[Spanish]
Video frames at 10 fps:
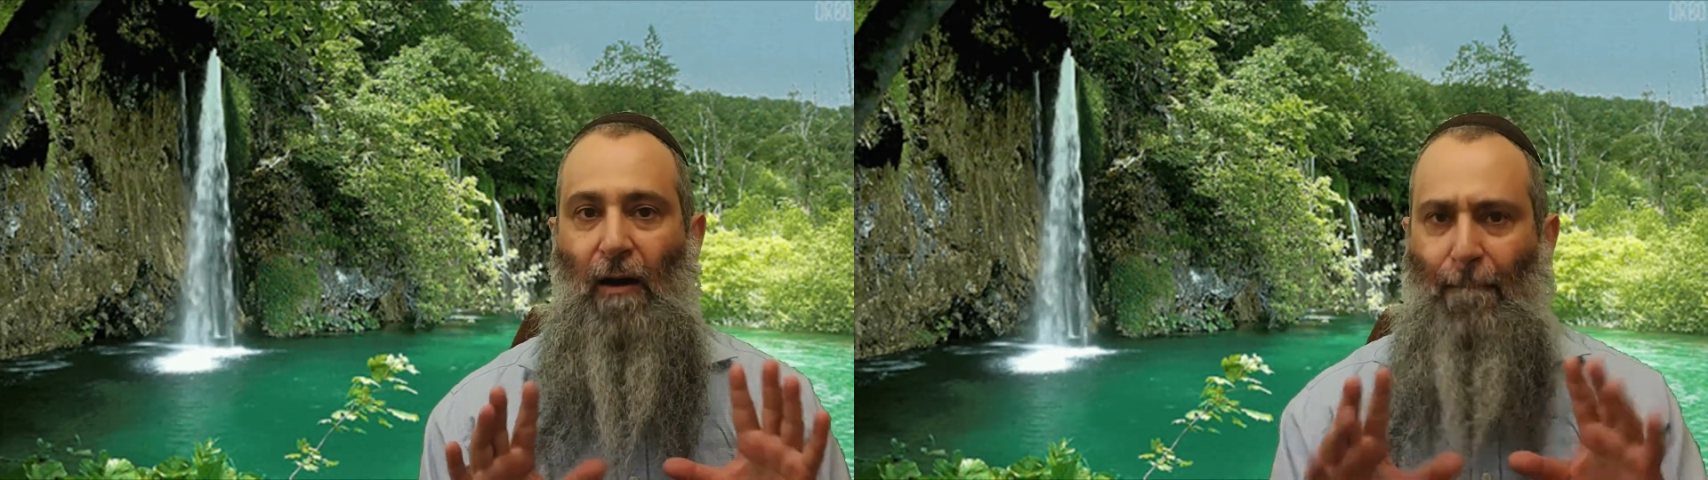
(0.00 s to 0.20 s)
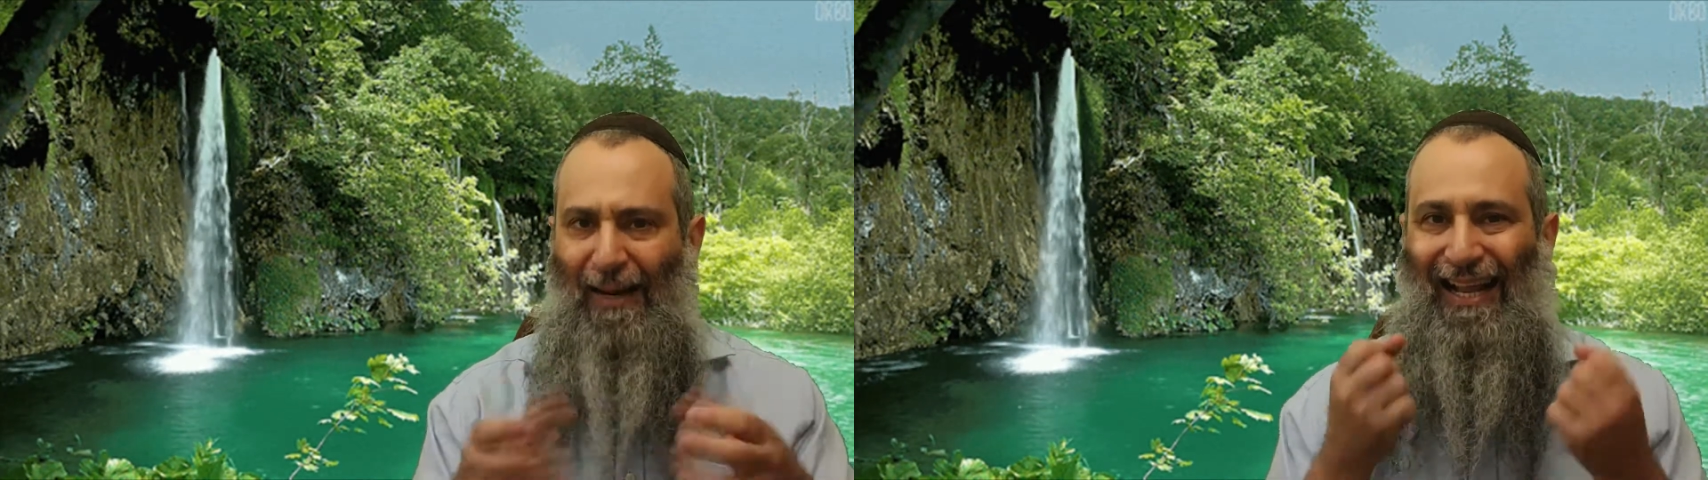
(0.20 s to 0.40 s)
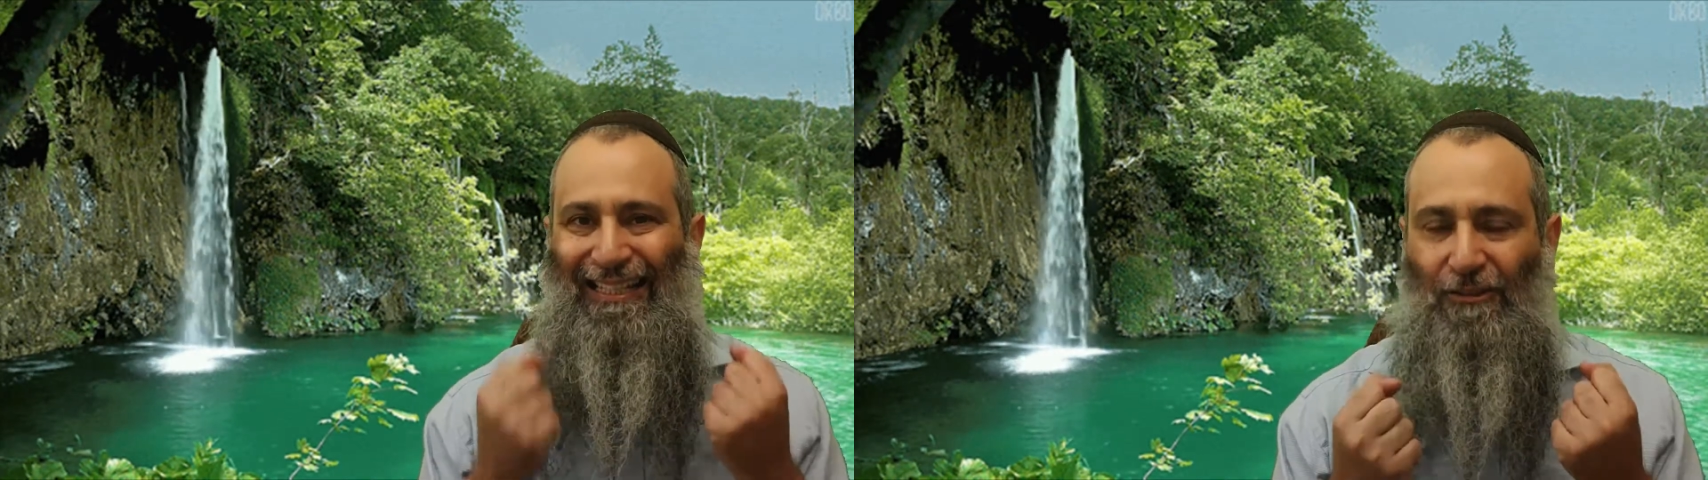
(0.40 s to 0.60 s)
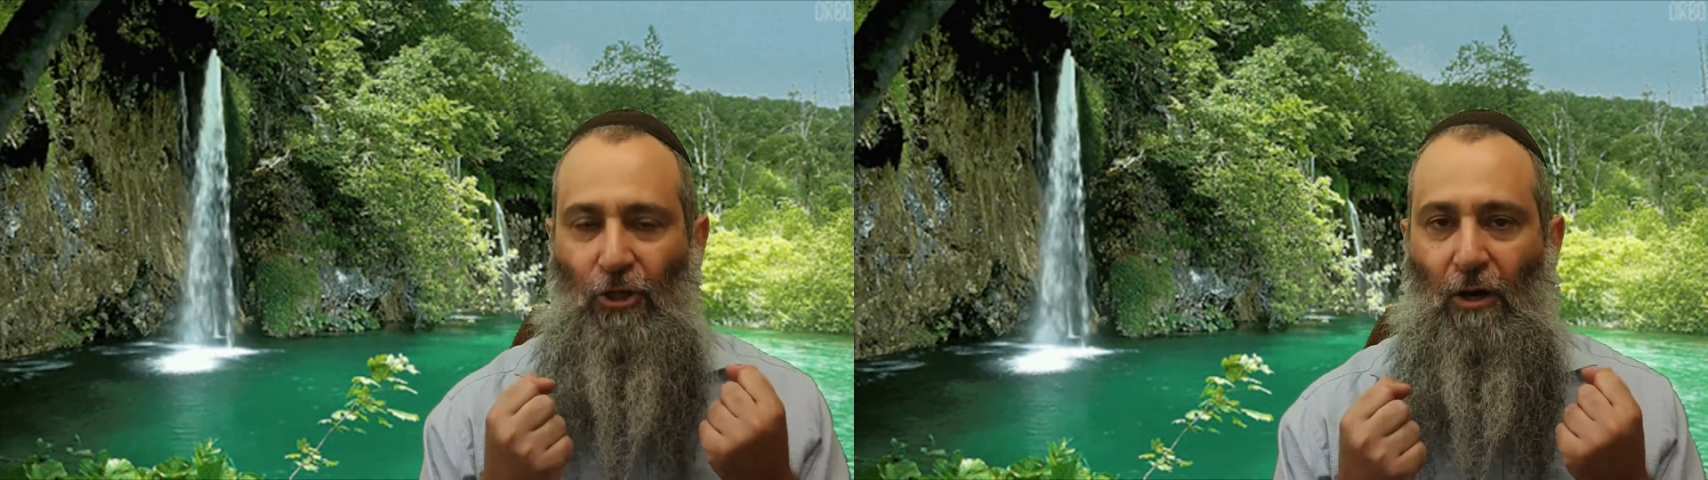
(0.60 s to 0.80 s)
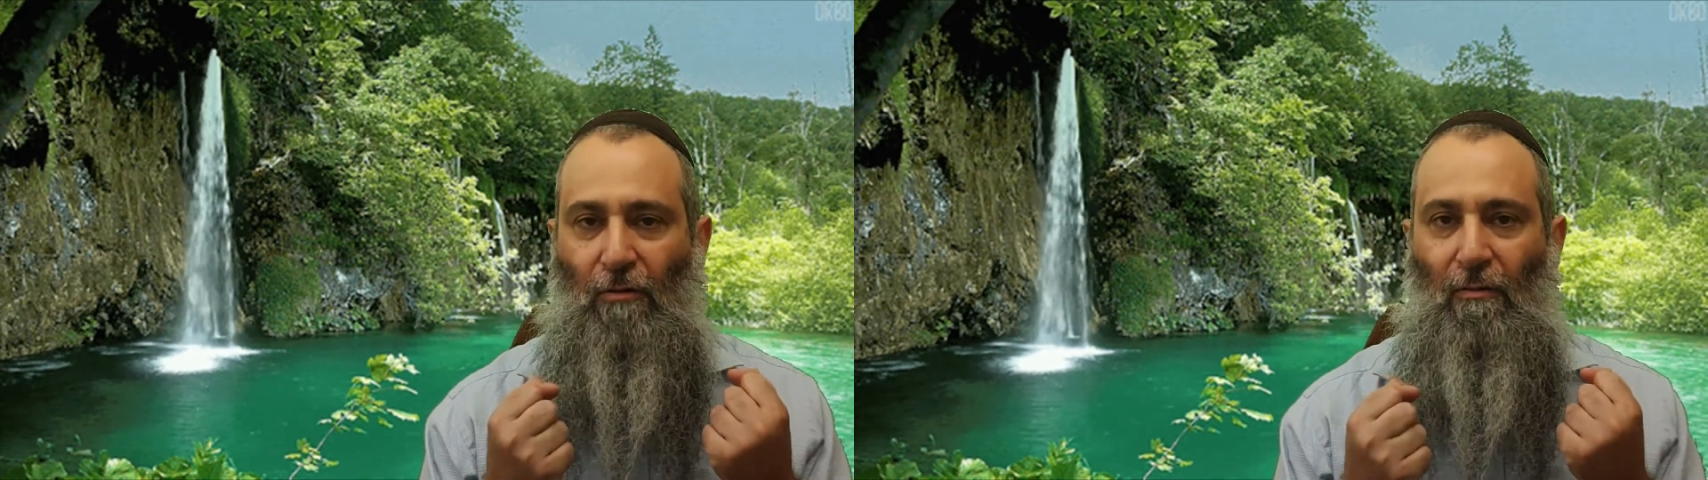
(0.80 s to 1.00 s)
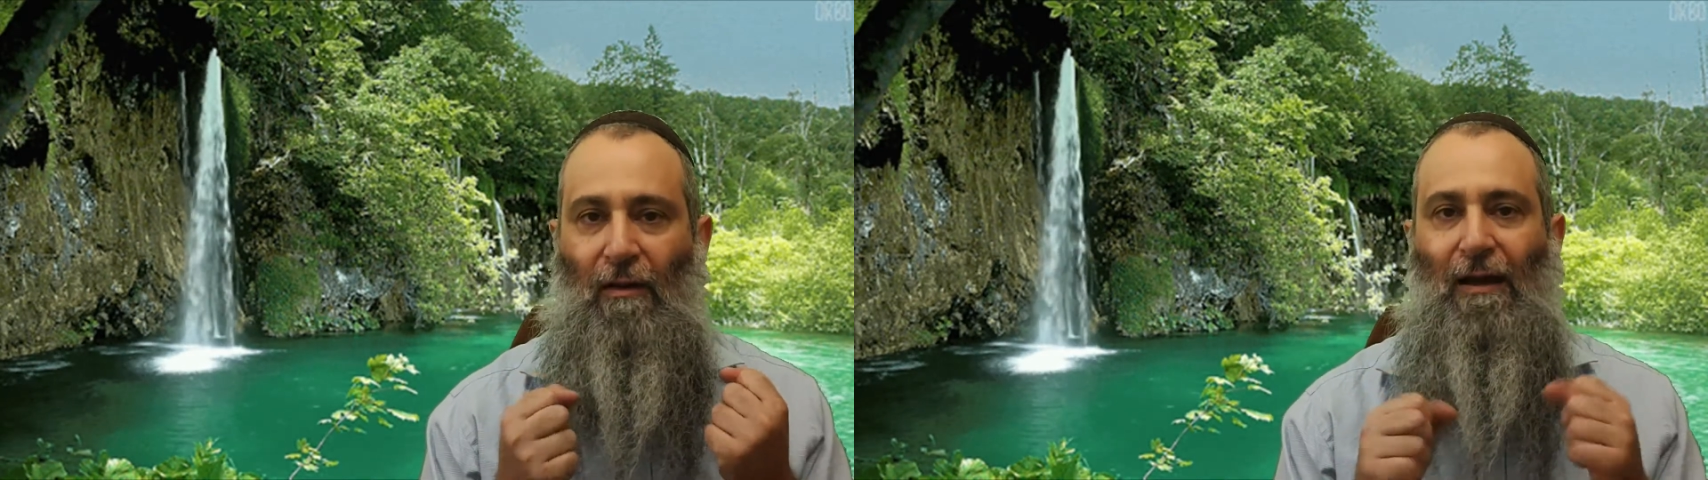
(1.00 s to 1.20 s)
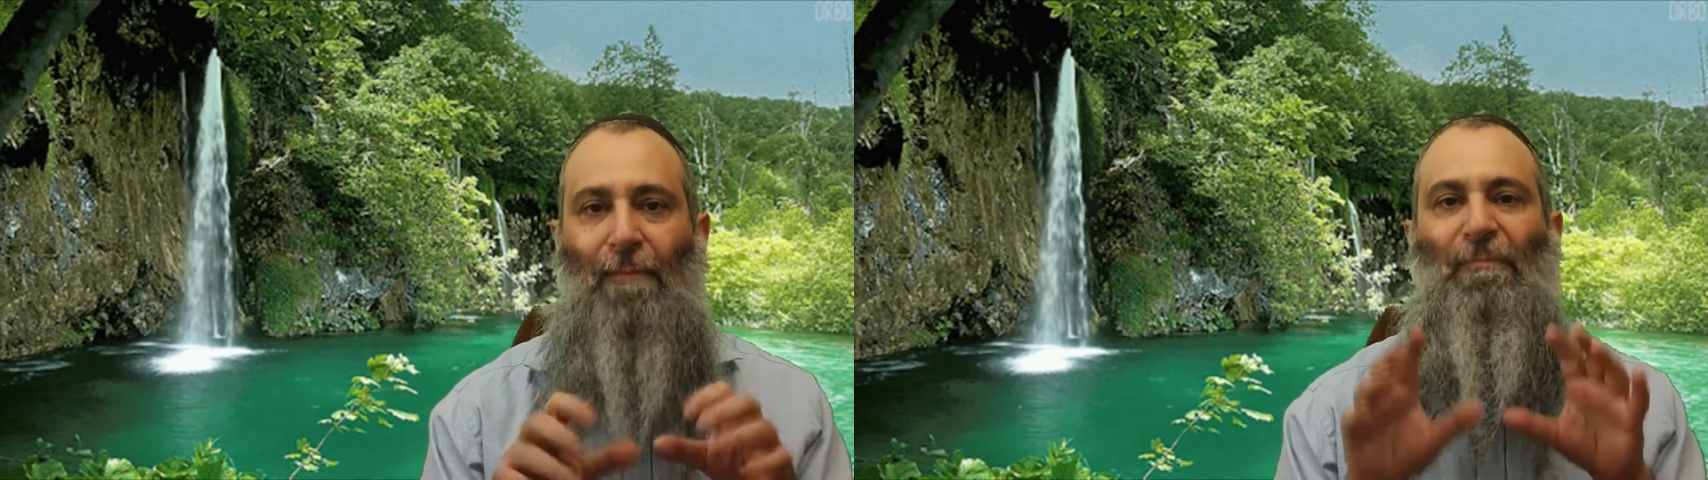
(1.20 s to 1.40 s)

Para eso me